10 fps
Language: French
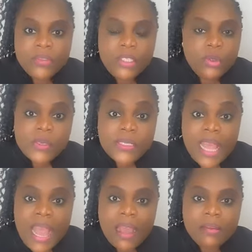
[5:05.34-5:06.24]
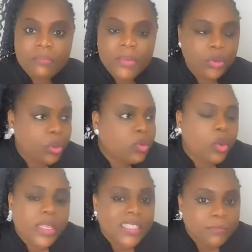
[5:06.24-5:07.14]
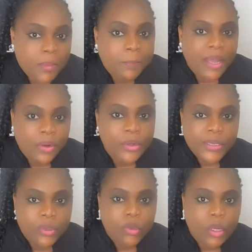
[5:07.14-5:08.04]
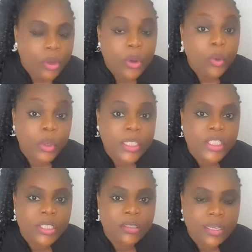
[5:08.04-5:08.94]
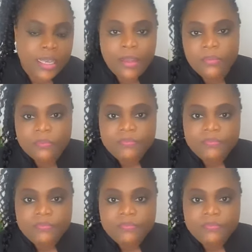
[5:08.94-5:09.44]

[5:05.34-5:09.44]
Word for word: ils sont stars, mais d'autres connaissent même pas leur histoire, leur origine réelle.